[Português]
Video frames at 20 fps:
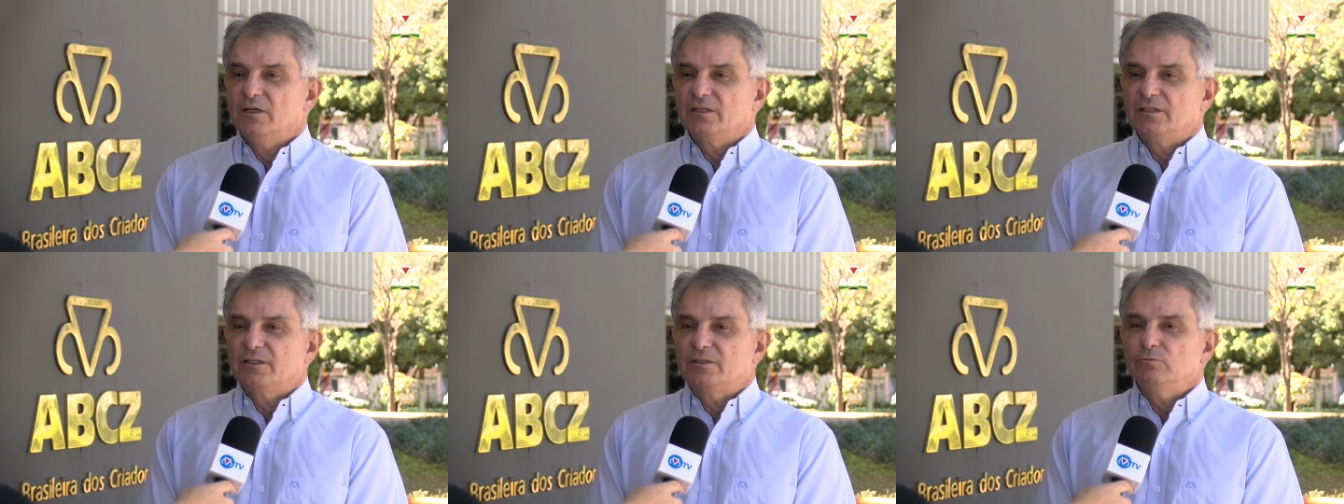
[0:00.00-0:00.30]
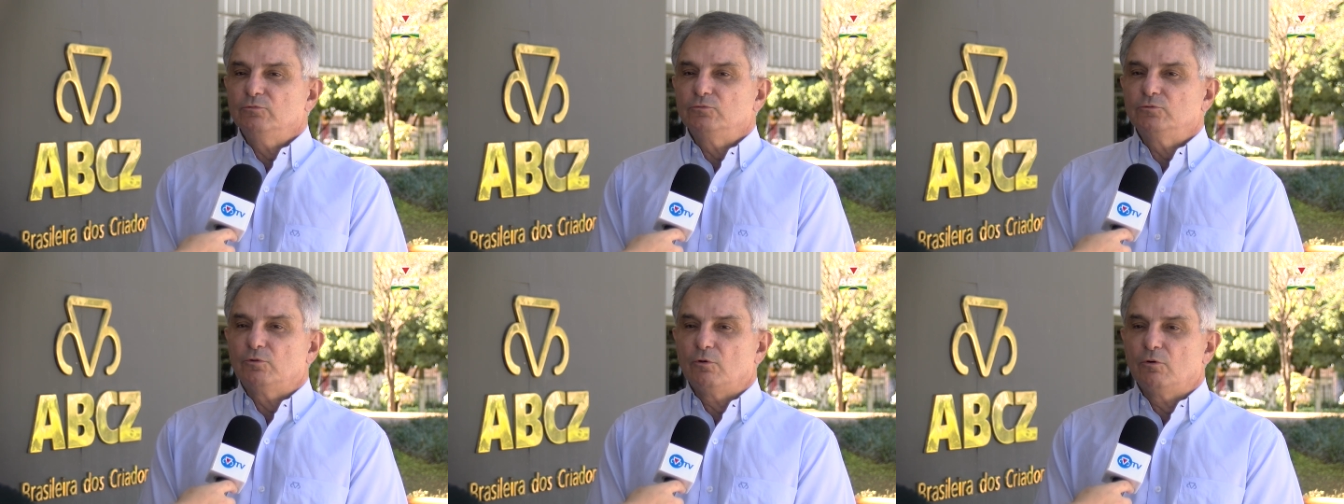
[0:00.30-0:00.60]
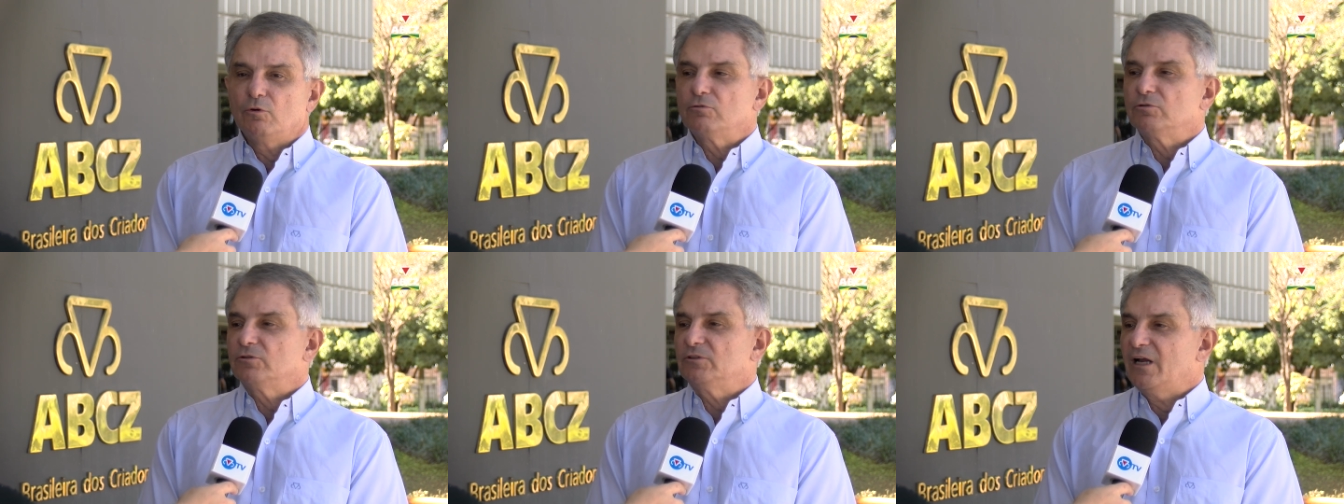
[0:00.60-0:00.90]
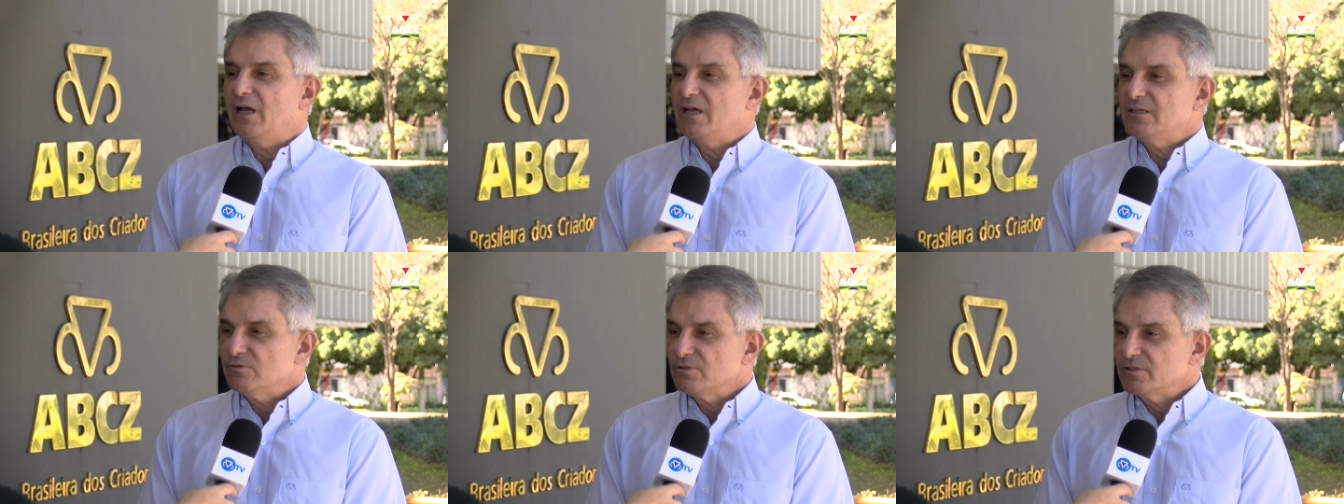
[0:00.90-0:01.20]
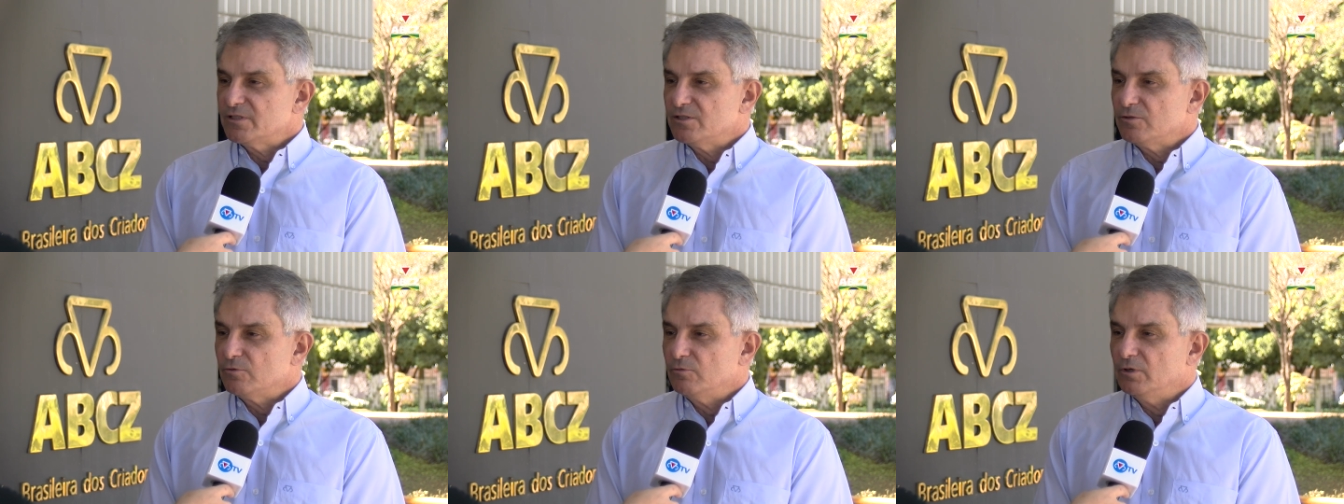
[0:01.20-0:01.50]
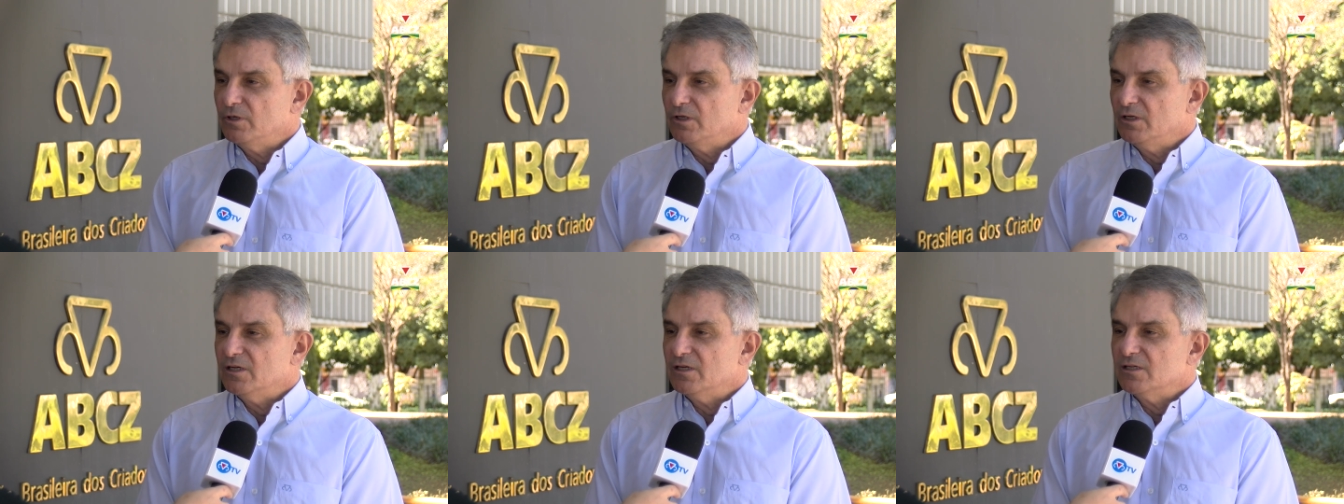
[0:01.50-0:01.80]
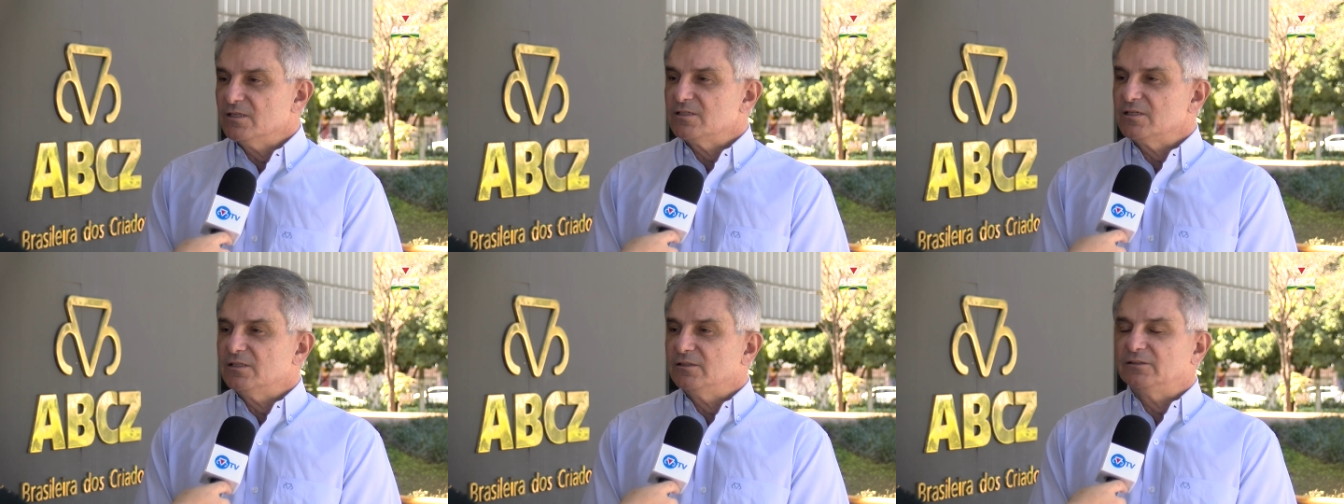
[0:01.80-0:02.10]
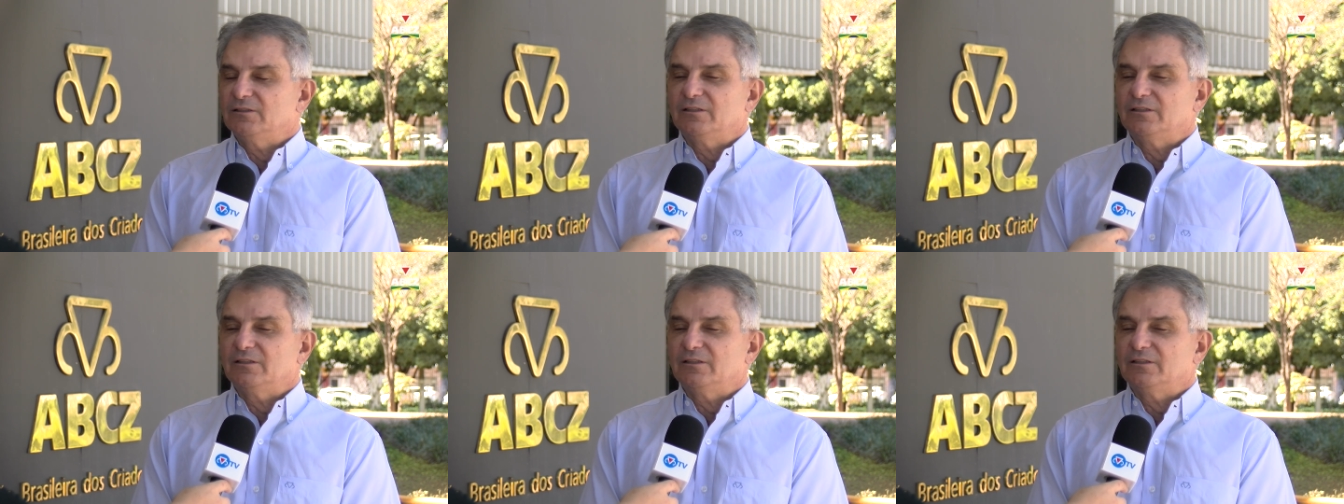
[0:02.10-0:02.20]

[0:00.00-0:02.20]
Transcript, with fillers: que um tronco traz uma segurança,